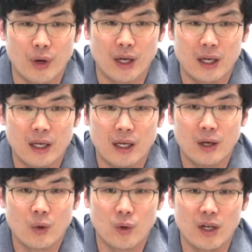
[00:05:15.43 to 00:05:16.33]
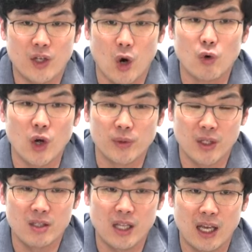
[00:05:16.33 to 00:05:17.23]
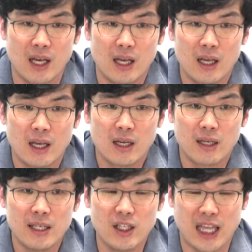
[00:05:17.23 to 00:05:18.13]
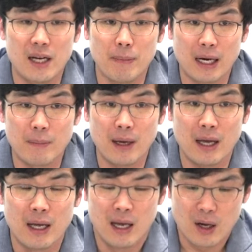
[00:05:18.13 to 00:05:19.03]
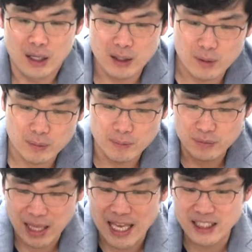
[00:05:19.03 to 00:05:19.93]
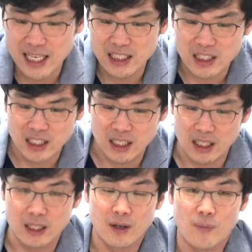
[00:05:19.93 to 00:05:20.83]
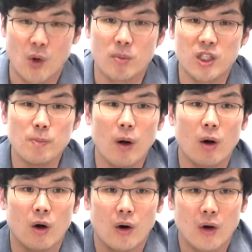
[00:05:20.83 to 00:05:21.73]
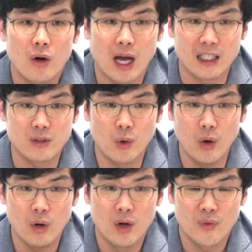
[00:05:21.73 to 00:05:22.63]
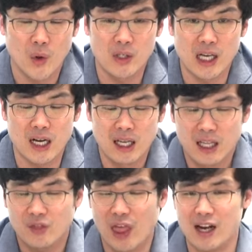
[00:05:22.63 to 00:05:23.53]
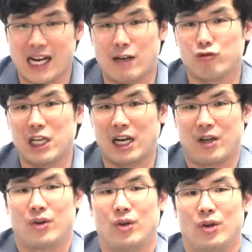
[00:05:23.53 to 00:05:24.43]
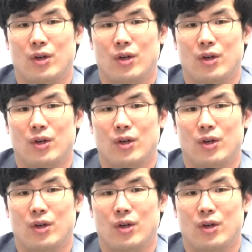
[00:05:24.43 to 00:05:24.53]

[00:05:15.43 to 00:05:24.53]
원래 원래는 겨울이 없었는데 이렇게 되는 바람에 대지의 신이 너무 슬퍼 가지고 더 이상 땅을 가꾸지 않아요.